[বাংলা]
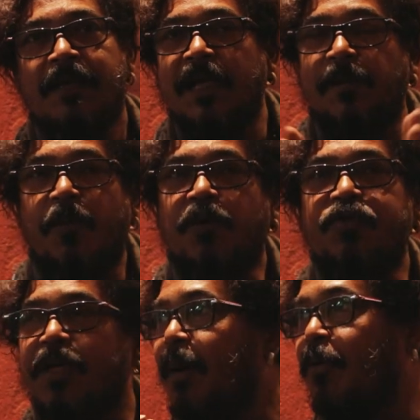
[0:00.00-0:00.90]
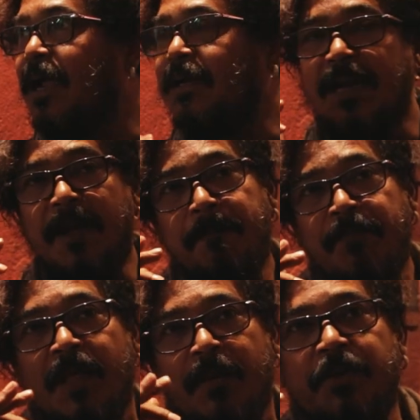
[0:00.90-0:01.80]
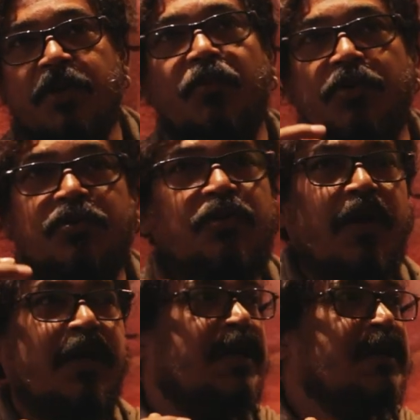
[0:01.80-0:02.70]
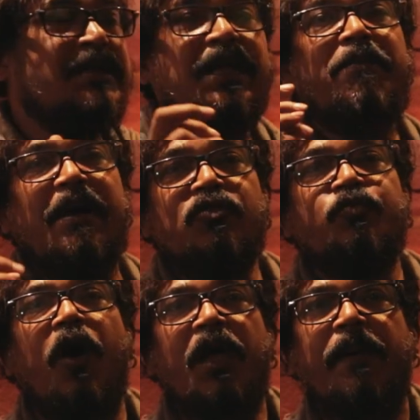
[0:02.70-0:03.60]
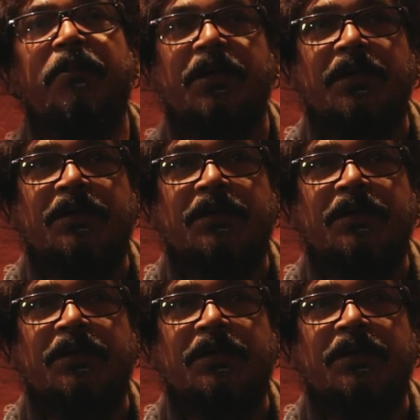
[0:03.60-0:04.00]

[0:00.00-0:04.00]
শিল্প কিন্তু এমন একটা বিষয়বস্তু নয় যেটাকে মানুষ ভয় পাবে